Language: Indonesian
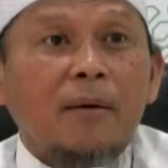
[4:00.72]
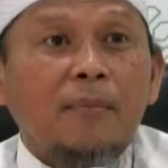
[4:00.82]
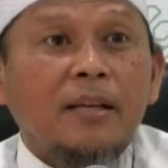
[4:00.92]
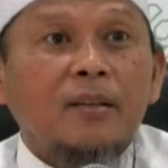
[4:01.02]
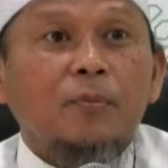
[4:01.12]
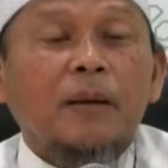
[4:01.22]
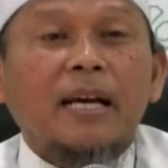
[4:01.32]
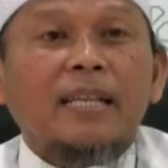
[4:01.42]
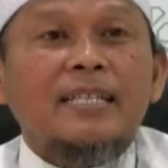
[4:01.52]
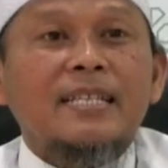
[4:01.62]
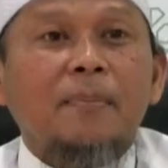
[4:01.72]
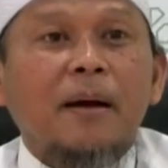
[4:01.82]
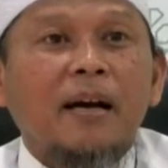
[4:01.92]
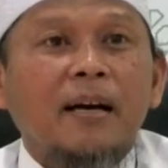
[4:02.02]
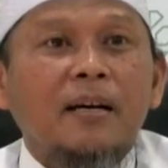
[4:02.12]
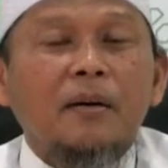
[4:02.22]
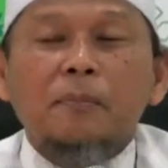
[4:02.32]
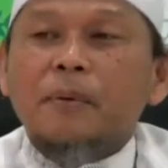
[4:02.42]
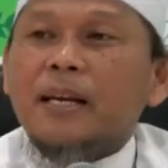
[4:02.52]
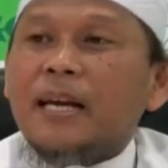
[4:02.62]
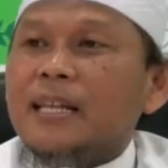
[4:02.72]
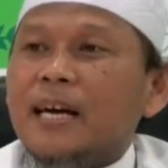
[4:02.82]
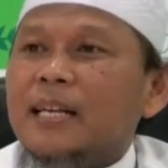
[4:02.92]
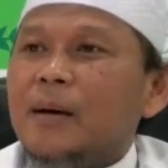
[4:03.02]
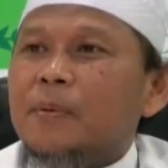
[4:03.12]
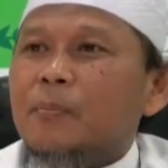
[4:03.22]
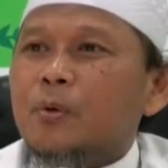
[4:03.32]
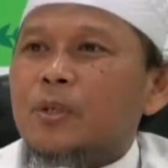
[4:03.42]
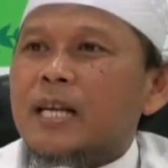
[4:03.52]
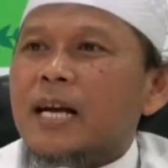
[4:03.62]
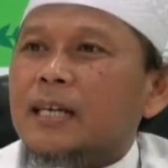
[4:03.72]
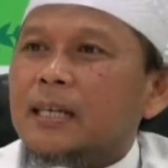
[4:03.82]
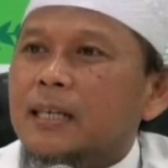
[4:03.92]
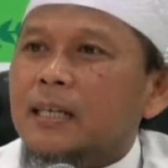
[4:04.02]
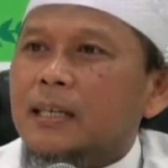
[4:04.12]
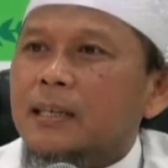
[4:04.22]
amri itu perkataan siapa perkataan Nabi Musa ke